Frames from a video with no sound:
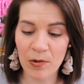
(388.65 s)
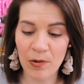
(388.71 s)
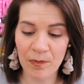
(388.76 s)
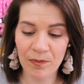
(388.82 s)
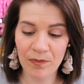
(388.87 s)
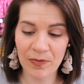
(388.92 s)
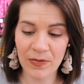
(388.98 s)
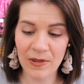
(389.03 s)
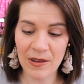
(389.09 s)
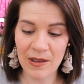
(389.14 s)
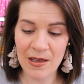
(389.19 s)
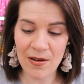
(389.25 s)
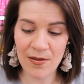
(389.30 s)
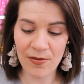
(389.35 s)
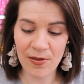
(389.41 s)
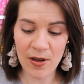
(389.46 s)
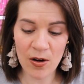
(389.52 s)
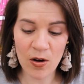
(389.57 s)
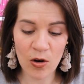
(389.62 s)
bon, il y
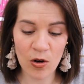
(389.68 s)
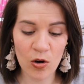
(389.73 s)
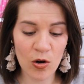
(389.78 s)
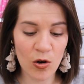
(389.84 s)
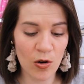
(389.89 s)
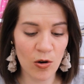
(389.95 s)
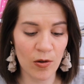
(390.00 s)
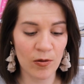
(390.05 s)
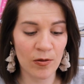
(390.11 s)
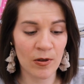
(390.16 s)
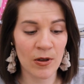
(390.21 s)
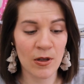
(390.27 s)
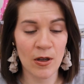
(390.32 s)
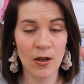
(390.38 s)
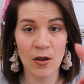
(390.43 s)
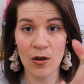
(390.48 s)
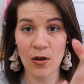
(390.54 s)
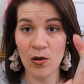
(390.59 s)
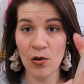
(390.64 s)
avait encore
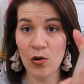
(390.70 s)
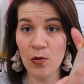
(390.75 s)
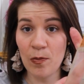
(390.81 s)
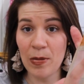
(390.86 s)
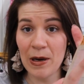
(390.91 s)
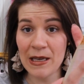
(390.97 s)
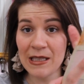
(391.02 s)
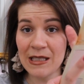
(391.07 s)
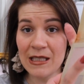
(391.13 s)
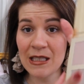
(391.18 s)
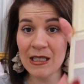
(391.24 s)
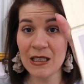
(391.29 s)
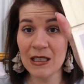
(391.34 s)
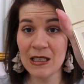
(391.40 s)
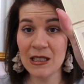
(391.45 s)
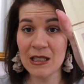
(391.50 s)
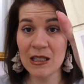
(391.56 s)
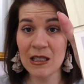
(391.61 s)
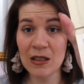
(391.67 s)
le
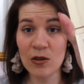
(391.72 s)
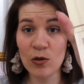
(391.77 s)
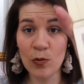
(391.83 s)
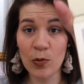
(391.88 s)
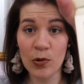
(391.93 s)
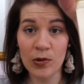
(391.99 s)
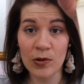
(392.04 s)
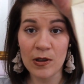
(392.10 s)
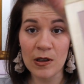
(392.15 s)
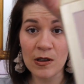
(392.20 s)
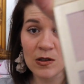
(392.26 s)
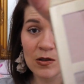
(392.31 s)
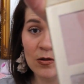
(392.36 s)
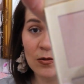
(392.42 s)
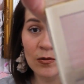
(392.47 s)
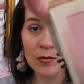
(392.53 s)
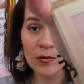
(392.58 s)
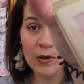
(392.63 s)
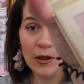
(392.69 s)
plastique ici de protection.